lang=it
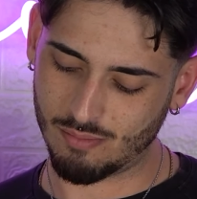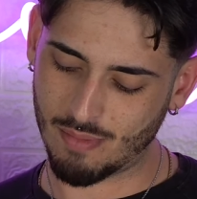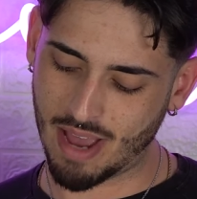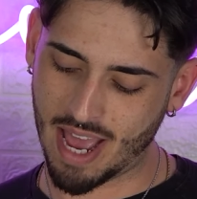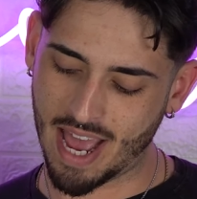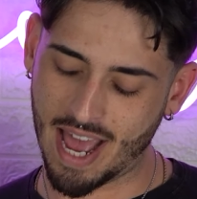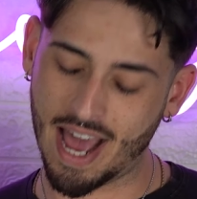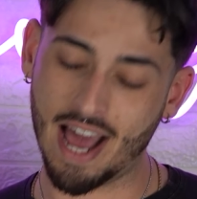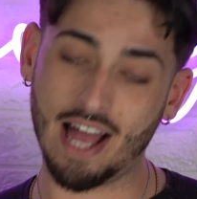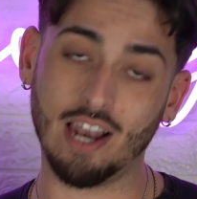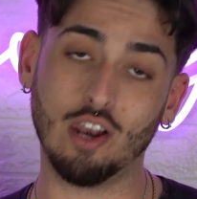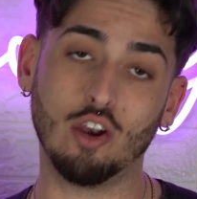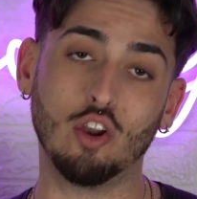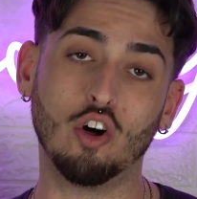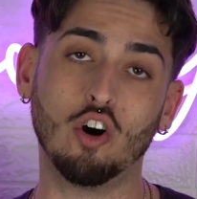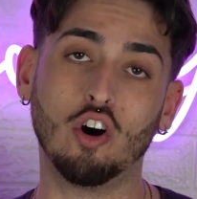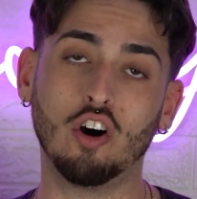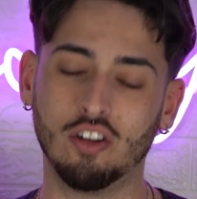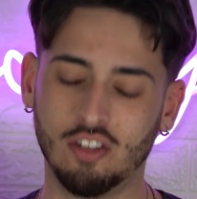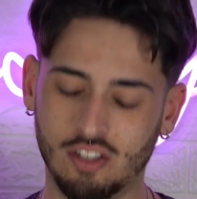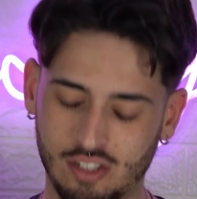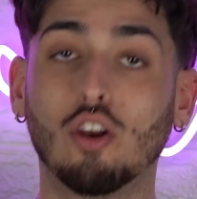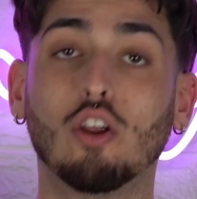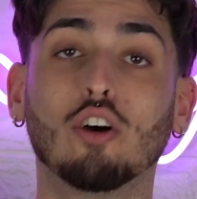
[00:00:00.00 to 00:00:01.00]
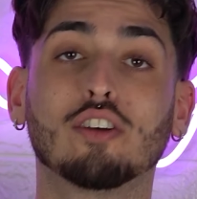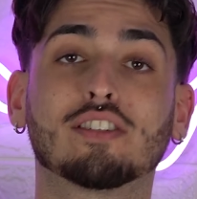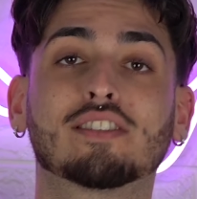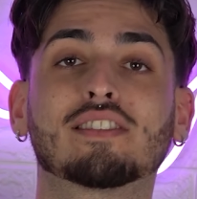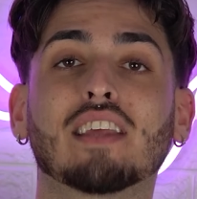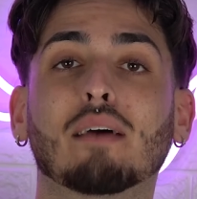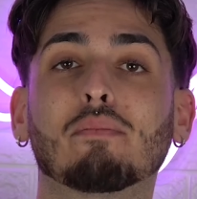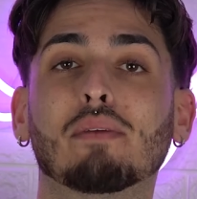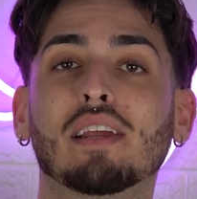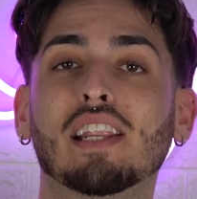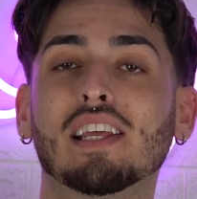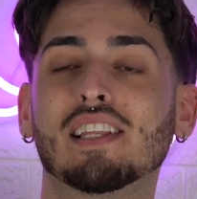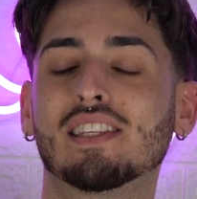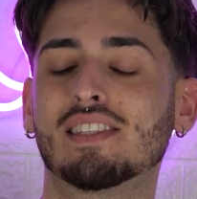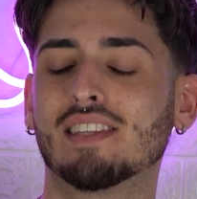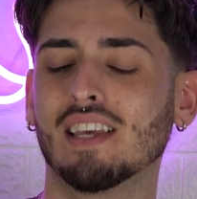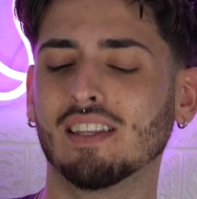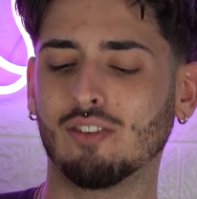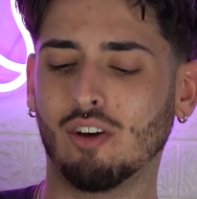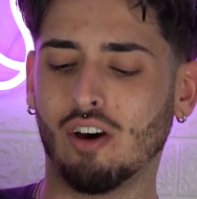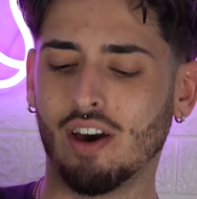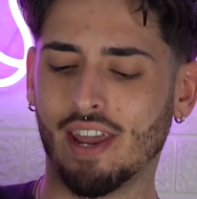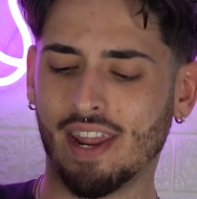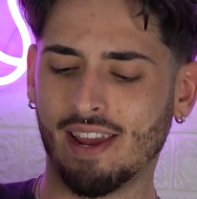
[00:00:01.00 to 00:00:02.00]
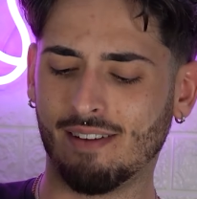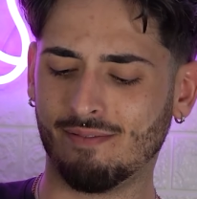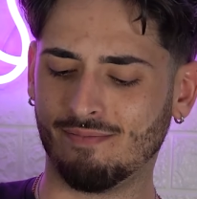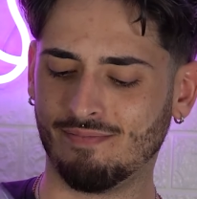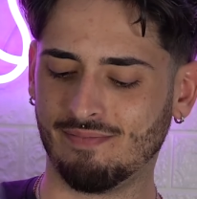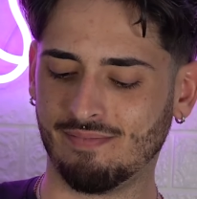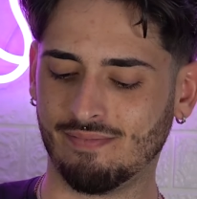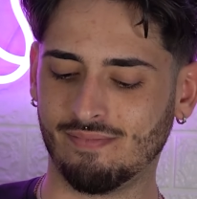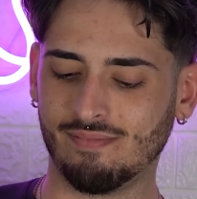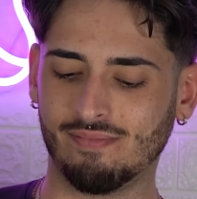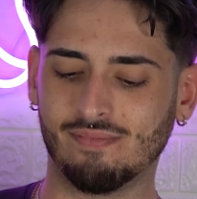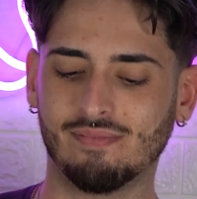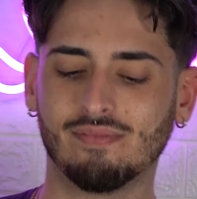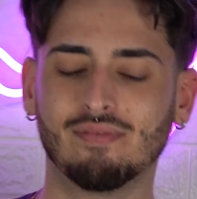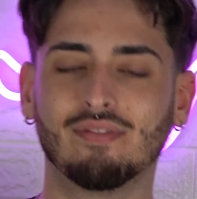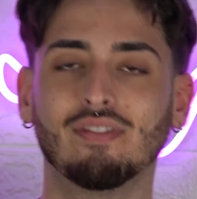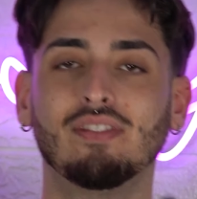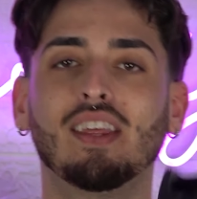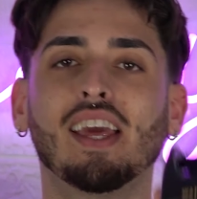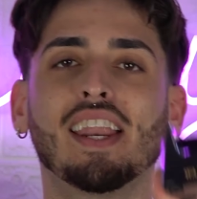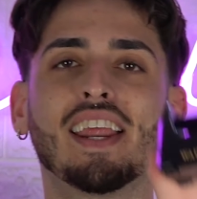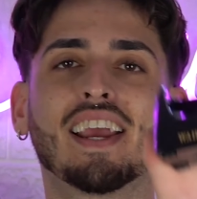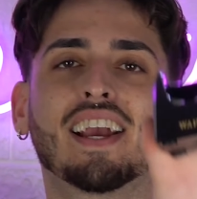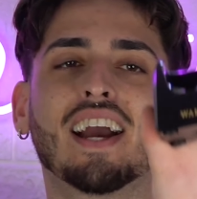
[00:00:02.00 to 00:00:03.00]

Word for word: bello, lo stabilizzatore di